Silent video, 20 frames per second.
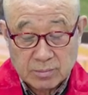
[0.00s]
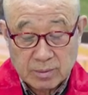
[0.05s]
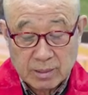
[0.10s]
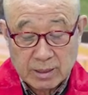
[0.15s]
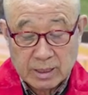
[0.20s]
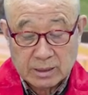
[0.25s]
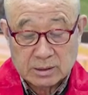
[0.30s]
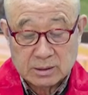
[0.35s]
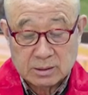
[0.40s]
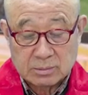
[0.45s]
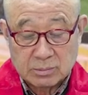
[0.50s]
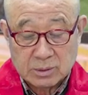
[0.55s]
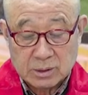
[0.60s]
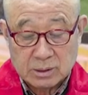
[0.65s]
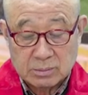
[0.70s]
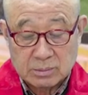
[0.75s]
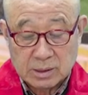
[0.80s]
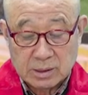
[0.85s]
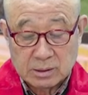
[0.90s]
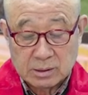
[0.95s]
아직
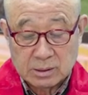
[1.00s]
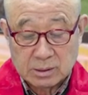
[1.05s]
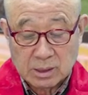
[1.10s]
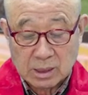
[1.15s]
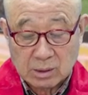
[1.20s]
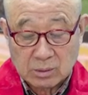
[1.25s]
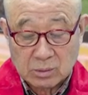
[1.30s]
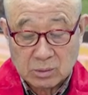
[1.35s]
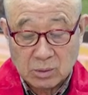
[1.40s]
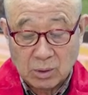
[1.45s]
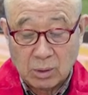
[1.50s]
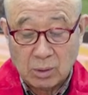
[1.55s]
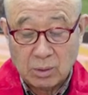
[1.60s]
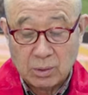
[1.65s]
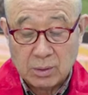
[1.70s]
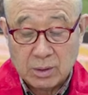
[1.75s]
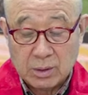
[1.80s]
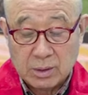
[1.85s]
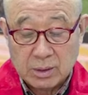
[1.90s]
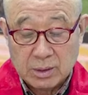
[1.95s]
미흡한 것 같고
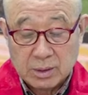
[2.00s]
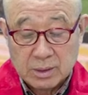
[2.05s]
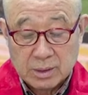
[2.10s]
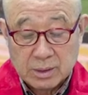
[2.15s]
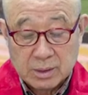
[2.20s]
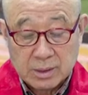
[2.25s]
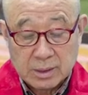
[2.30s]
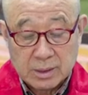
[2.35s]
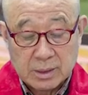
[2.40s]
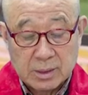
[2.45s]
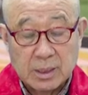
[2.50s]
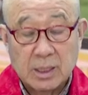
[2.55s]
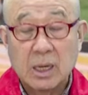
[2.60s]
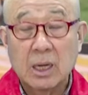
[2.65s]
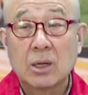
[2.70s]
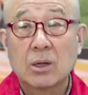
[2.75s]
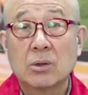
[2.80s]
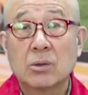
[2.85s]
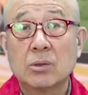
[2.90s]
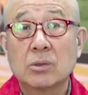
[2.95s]

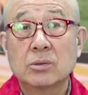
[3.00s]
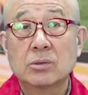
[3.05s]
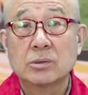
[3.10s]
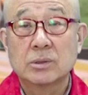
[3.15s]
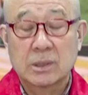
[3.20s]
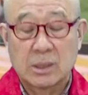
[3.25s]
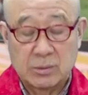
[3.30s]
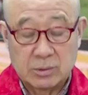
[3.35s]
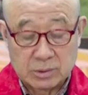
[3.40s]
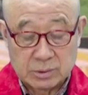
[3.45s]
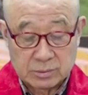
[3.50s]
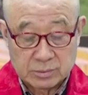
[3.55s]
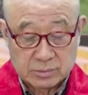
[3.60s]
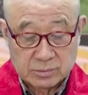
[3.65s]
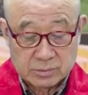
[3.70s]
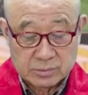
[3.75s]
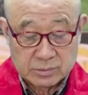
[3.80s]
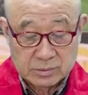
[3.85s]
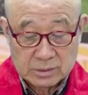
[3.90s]
앙코르 예, 사원